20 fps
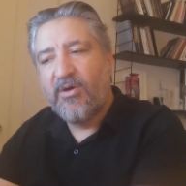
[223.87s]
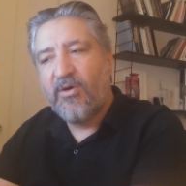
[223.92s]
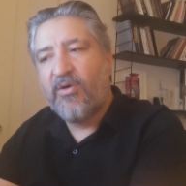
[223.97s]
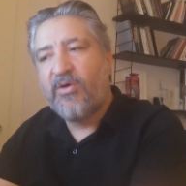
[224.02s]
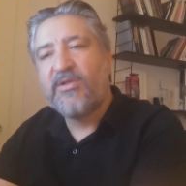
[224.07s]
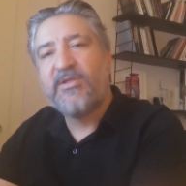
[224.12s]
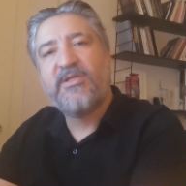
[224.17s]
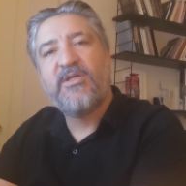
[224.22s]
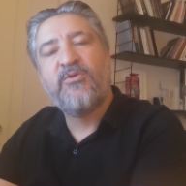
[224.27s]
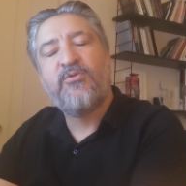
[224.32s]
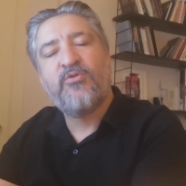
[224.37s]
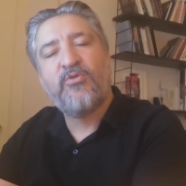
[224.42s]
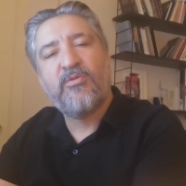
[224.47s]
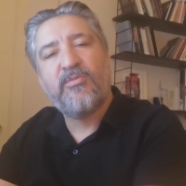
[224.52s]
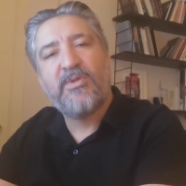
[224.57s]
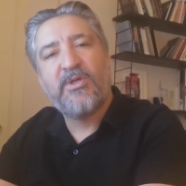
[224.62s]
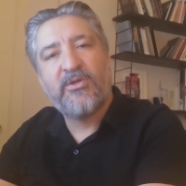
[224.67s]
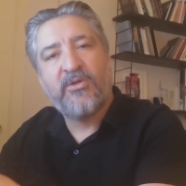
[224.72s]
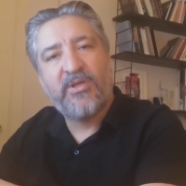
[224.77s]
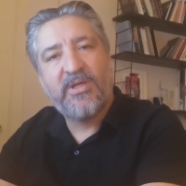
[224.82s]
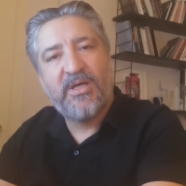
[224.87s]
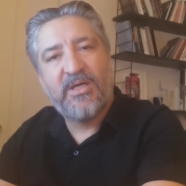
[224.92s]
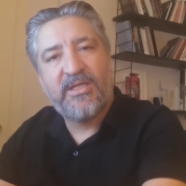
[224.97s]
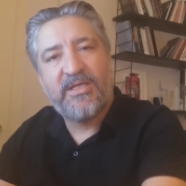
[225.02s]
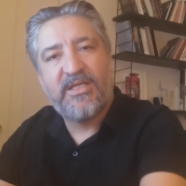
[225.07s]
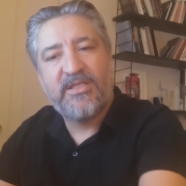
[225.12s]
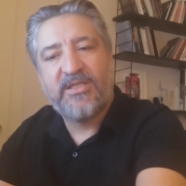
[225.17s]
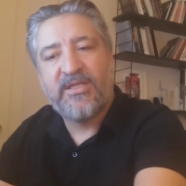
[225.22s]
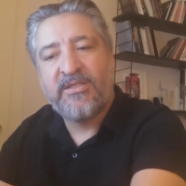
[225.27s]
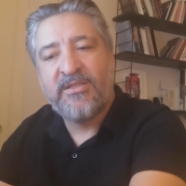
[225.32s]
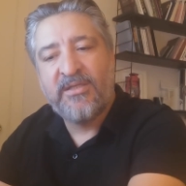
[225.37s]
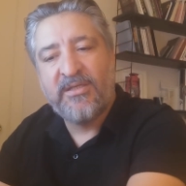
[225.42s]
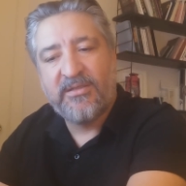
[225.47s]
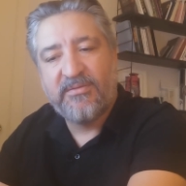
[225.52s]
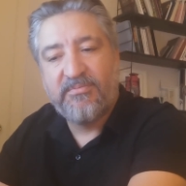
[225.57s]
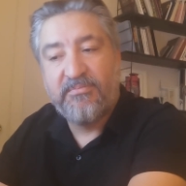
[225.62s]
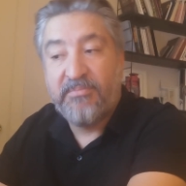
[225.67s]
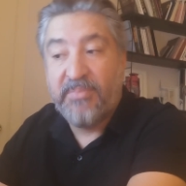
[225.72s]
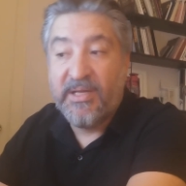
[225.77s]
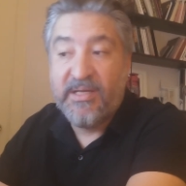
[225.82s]
Oradaki durumuna göre hareket
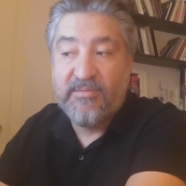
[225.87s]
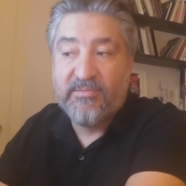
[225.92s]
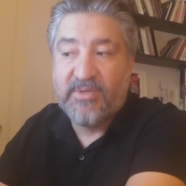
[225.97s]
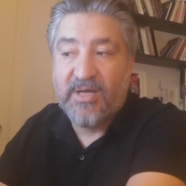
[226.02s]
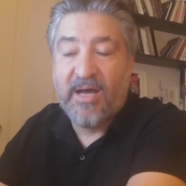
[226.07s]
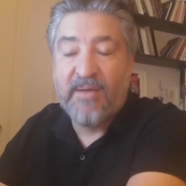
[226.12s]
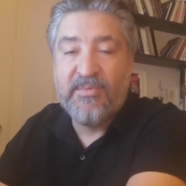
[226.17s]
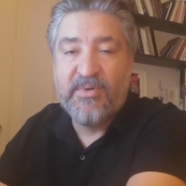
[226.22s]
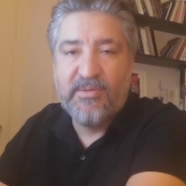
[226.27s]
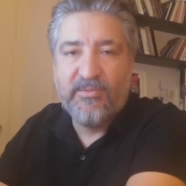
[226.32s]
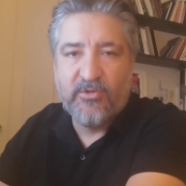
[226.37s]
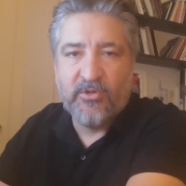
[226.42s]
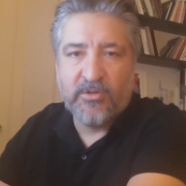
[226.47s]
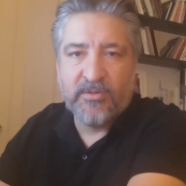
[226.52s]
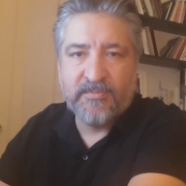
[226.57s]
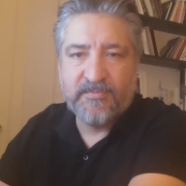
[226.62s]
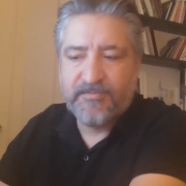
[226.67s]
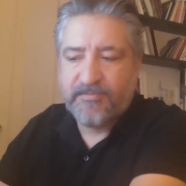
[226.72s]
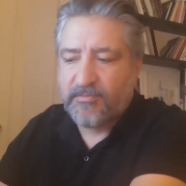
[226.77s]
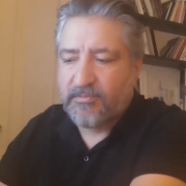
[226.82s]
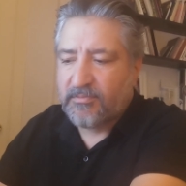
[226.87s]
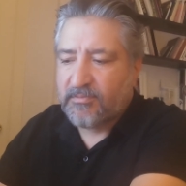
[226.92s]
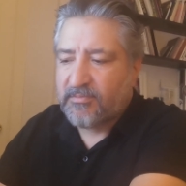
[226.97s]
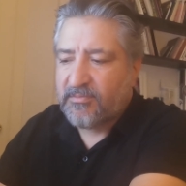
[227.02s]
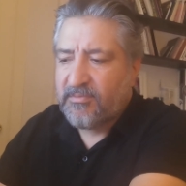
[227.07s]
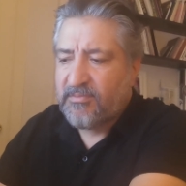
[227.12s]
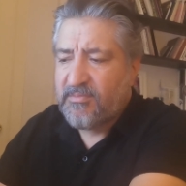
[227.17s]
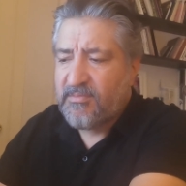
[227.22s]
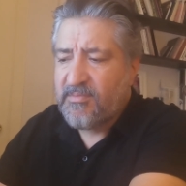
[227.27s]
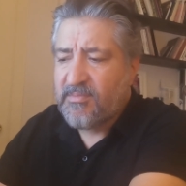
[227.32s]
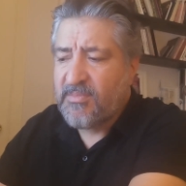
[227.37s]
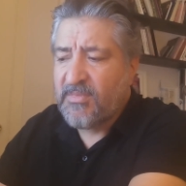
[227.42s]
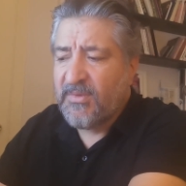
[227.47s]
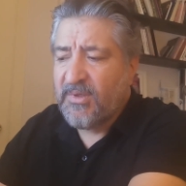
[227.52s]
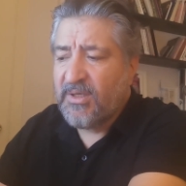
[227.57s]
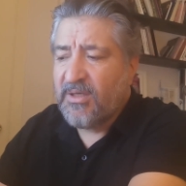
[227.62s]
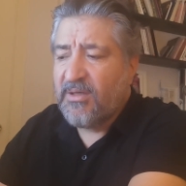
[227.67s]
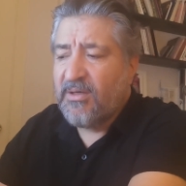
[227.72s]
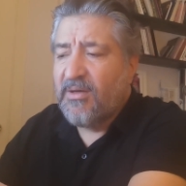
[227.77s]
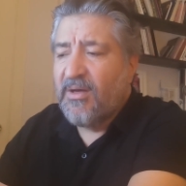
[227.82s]
edilir. Benim tahminim o.
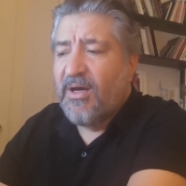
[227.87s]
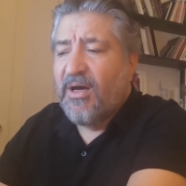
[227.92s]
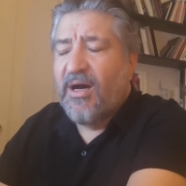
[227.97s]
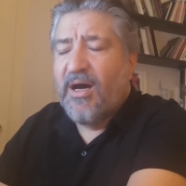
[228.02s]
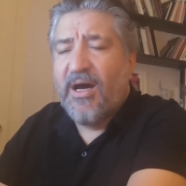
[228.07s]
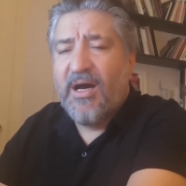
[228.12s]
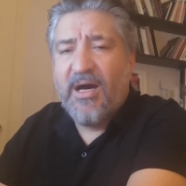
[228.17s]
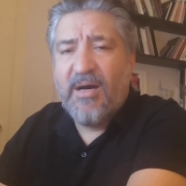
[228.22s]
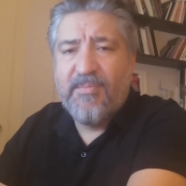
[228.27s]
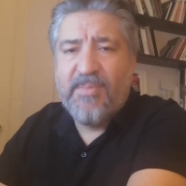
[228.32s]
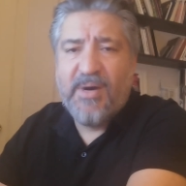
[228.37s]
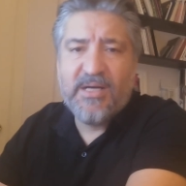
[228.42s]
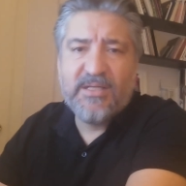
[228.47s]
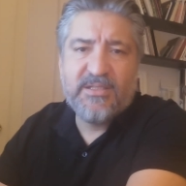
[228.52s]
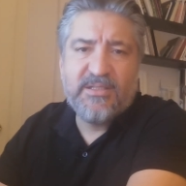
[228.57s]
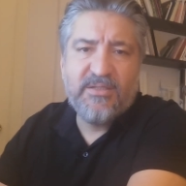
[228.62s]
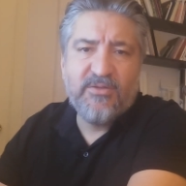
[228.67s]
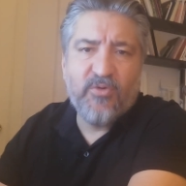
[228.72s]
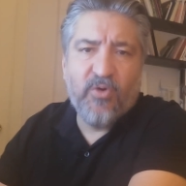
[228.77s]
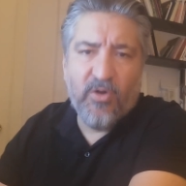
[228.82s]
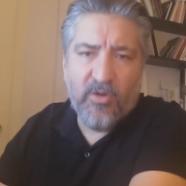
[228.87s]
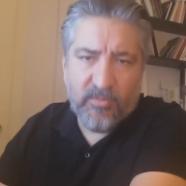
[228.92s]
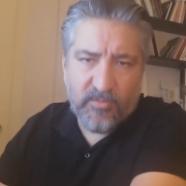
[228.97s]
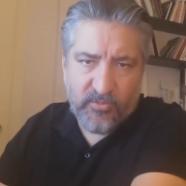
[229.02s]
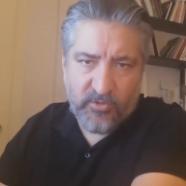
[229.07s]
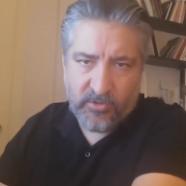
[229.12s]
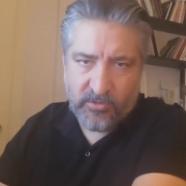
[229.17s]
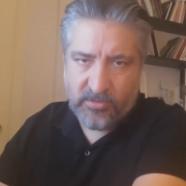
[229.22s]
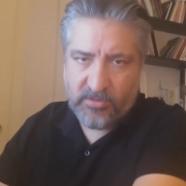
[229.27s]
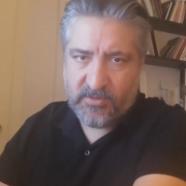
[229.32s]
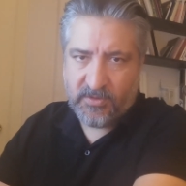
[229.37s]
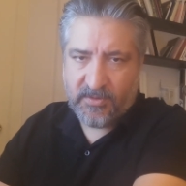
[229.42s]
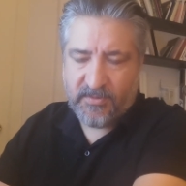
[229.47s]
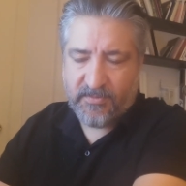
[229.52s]
Ha baktın olmuyor.